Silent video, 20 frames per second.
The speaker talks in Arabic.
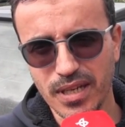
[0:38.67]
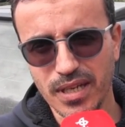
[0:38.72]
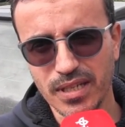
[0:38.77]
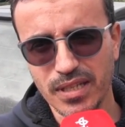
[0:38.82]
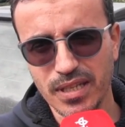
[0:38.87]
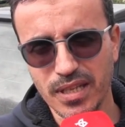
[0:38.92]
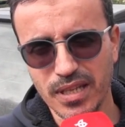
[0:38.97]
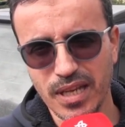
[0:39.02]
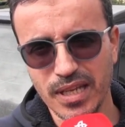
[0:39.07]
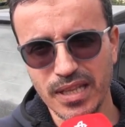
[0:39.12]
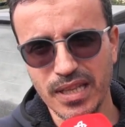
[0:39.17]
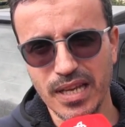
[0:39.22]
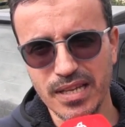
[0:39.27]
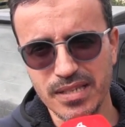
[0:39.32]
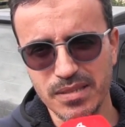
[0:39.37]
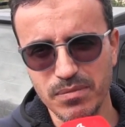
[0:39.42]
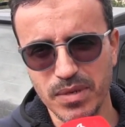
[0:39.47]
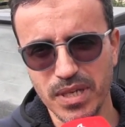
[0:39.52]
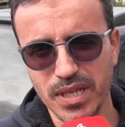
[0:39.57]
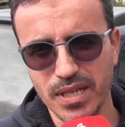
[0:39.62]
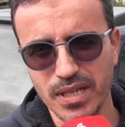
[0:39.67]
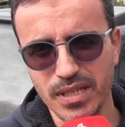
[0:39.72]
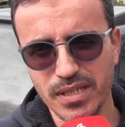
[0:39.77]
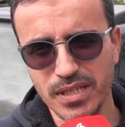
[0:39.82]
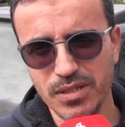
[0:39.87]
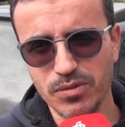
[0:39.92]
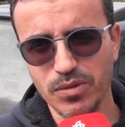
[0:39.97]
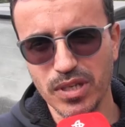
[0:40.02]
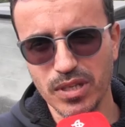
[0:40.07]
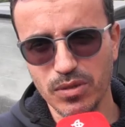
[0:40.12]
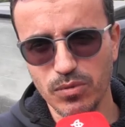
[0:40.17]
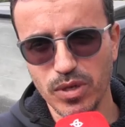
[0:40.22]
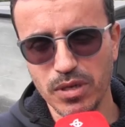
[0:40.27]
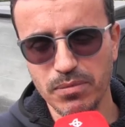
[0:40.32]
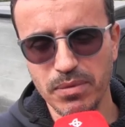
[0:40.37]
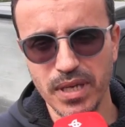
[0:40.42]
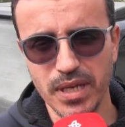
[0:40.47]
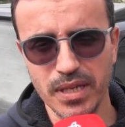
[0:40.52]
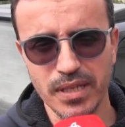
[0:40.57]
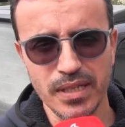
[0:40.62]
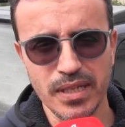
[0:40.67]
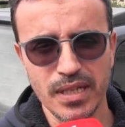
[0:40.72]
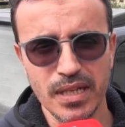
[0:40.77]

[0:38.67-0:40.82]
هاد الازمه هذه وهذا الوباء